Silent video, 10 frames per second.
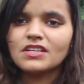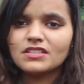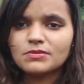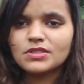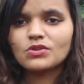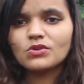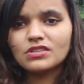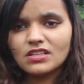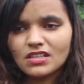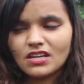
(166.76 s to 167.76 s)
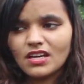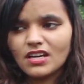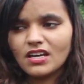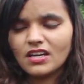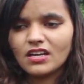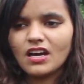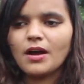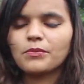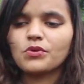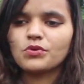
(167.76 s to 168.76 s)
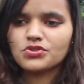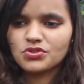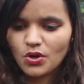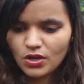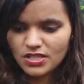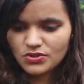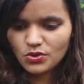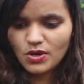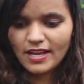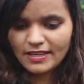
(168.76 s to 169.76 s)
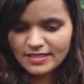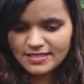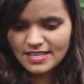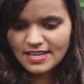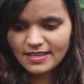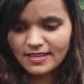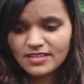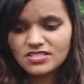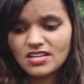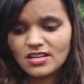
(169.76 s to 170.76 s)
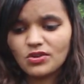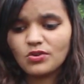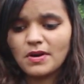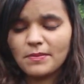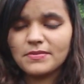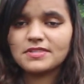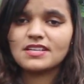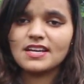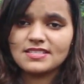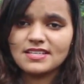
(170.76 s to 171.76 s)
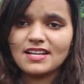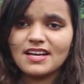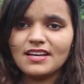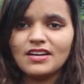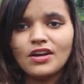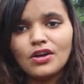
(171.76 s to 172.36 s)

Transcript: इस वीडियो को देख रहे हैं आपको कुछ नॉलेज हो हैकिंग से लेके कि चैनल को वापस कैसे लाएं